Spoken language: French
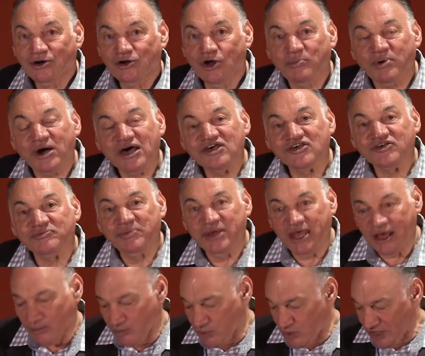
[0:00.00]
Le prince
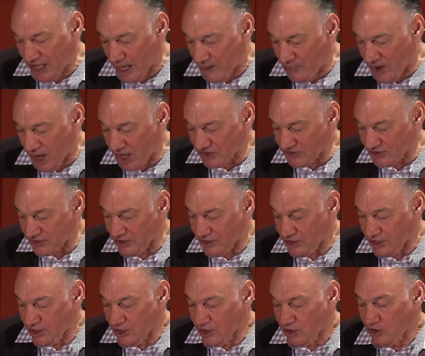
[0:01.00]
Pierre Bonaparte,
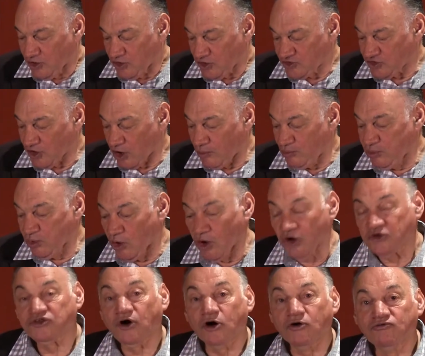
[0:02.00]
sans pour
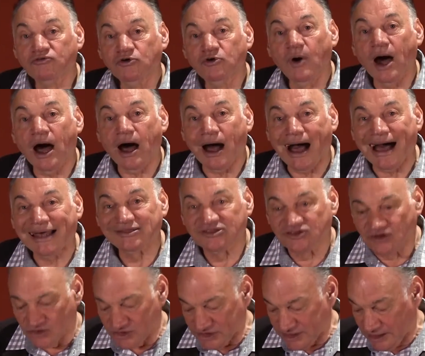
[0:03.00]
autant vouloir
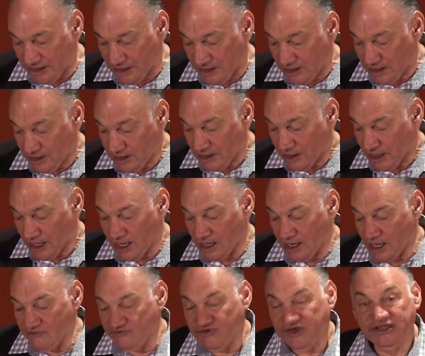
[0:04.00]
attenter à
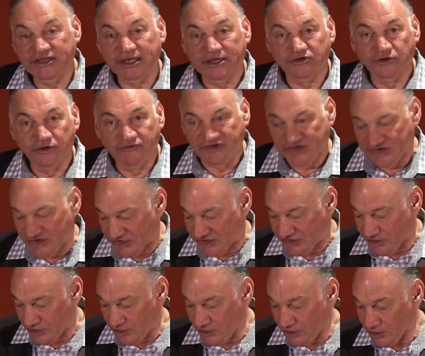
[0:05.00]
la vie des deux
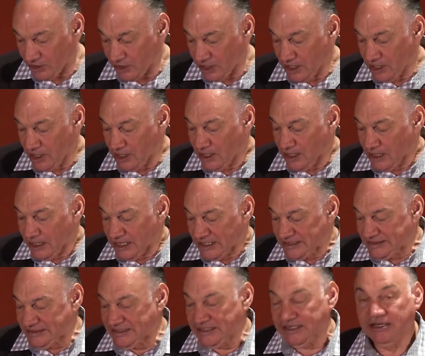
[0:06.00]
visiteurs,
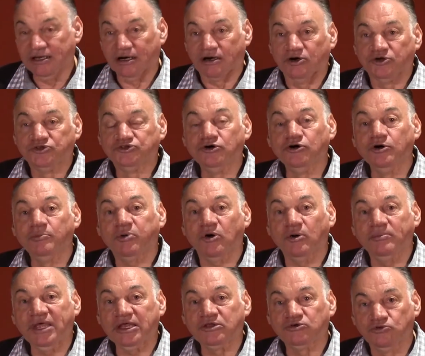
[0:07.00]
tire deux
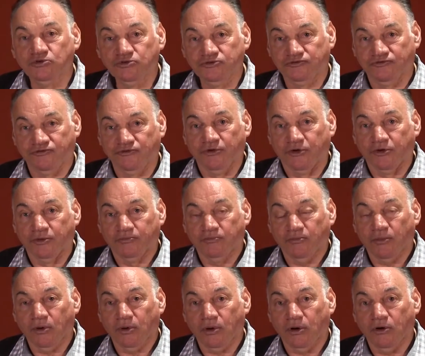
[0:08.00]
premiers coups de feu
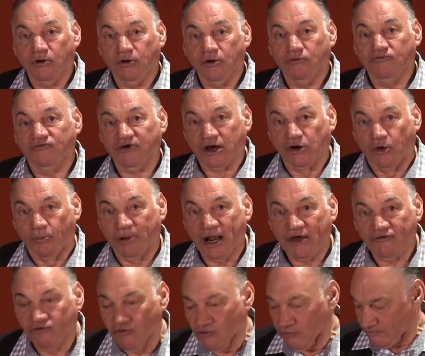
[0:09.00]
vers le
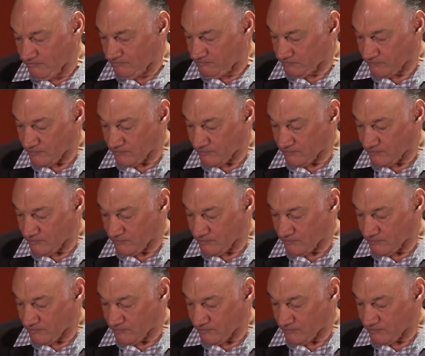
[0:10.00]
plafond,